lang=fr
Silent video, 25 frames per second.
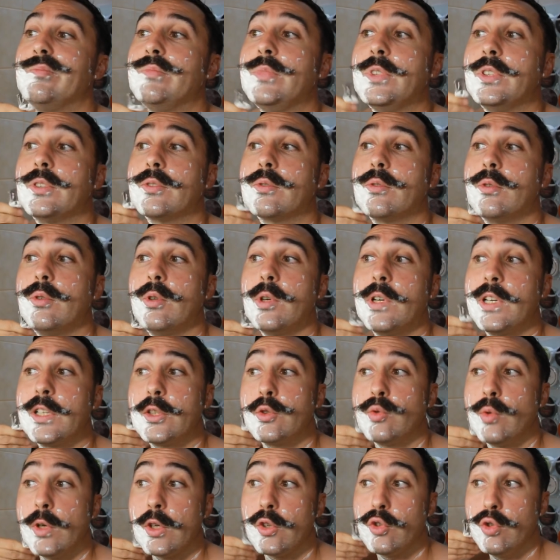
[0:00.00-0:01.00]
Parce que le
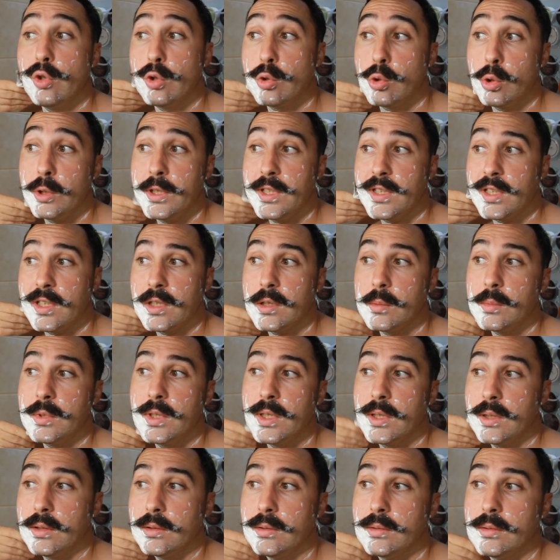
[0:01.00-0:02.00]
rasoir, je le connais très
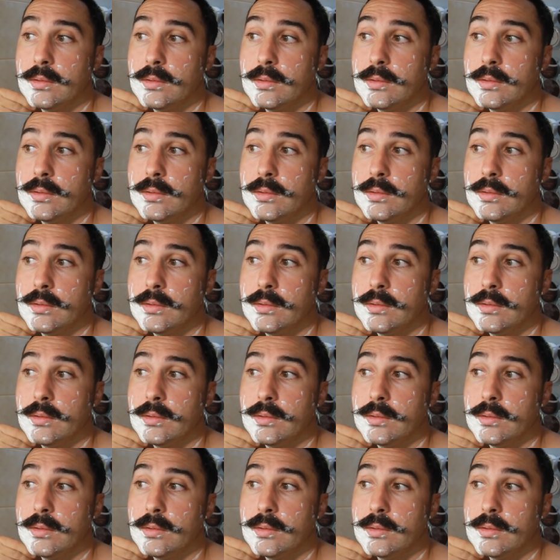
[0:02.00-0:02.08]
bien.